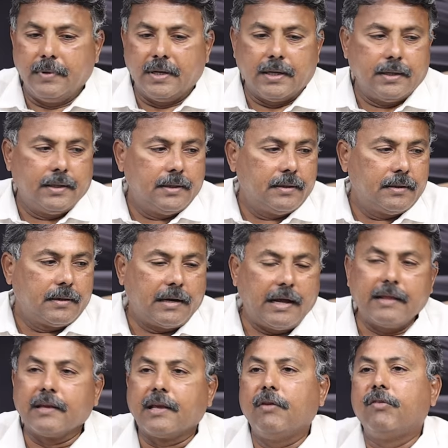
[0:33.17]
మన
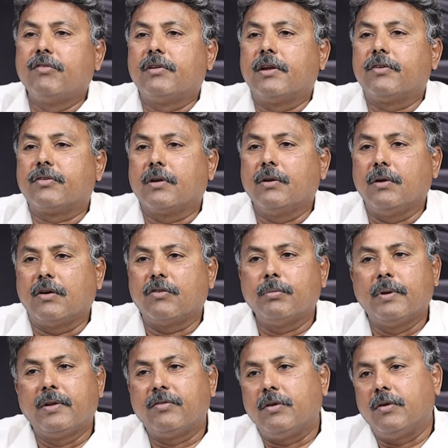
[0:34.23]
రాజకీయ విశ్లేషకులు
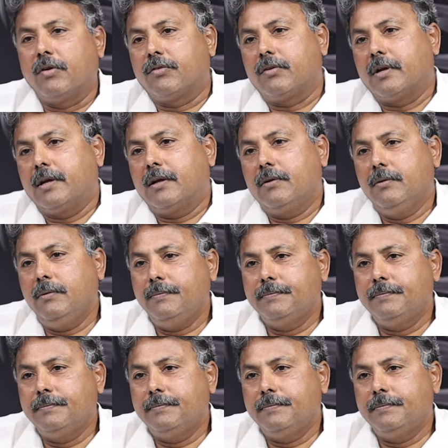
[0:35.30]
అడసమల్లి శ్రీనివాసరావు గారు